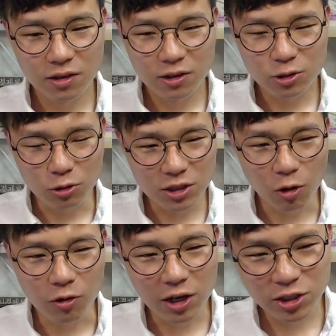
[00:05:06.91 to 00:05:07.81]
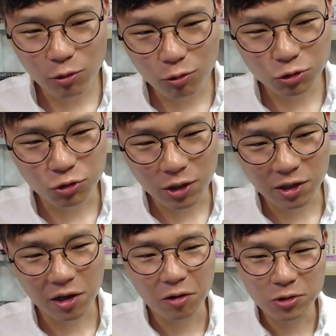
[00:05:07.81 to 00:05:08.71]
저는 이제 건강이 최고
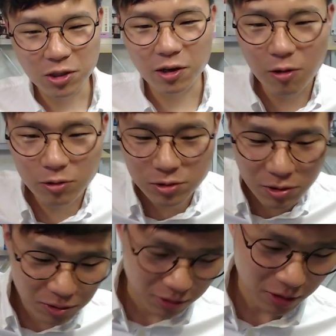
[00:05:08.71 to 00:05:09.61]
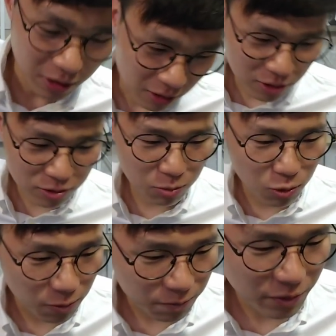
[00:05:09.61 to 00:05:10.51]
중요하다고 생각을 하거든요. 그래서
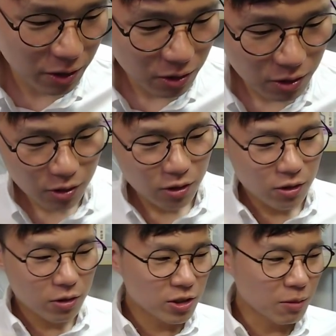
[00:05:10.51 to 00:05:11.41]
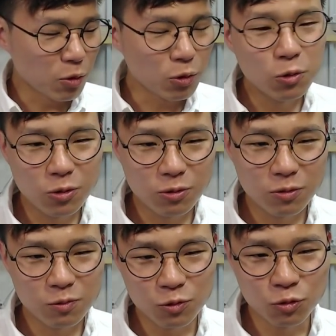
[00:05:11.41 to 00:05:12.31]
뭐 제가 뭐
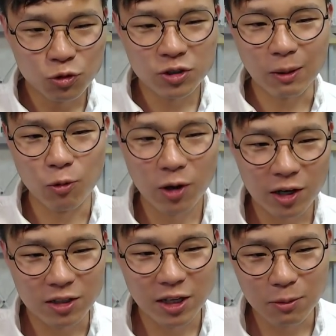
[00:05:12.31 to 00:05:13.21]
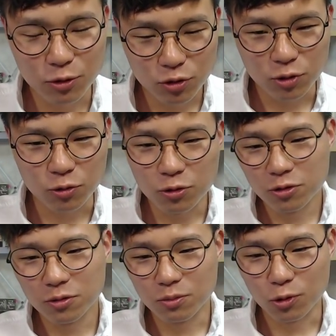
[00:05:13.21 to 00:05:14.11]
꿈꾸는 자본가라는 인네임을 쓰고 있고
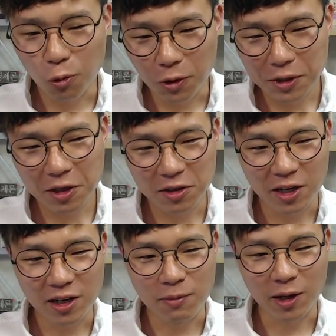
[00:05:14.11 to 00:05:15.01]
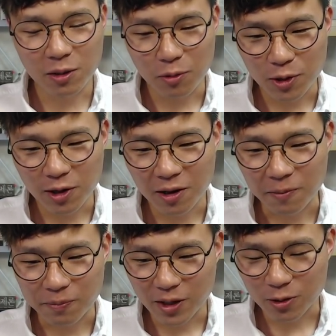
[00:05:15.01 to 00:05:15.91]
뭐 돈에 대해서 얘기를 많이 하다 보니까
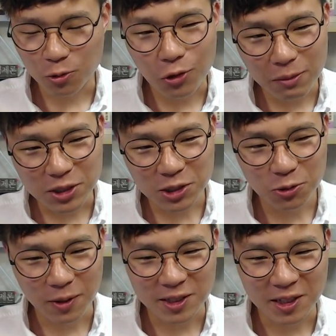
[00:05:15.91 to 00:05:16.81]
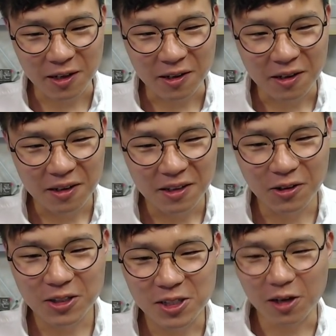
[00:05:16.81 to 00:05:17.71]
약간 돈에 미친놈 아니냐
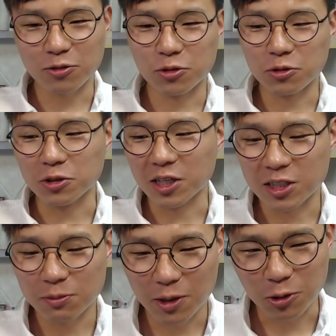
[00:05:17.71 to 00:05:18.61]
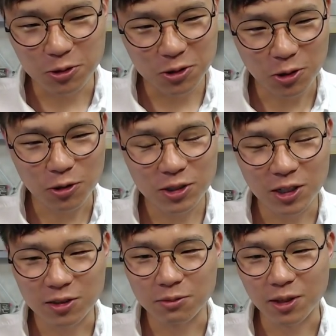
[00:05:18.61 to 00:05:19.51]
이렇게 생각할 수도 있겠지만 저는 전혀 그렇지
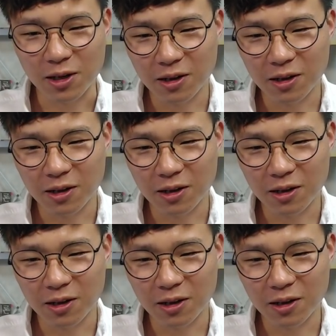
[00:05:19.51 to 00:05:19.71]
않습니다.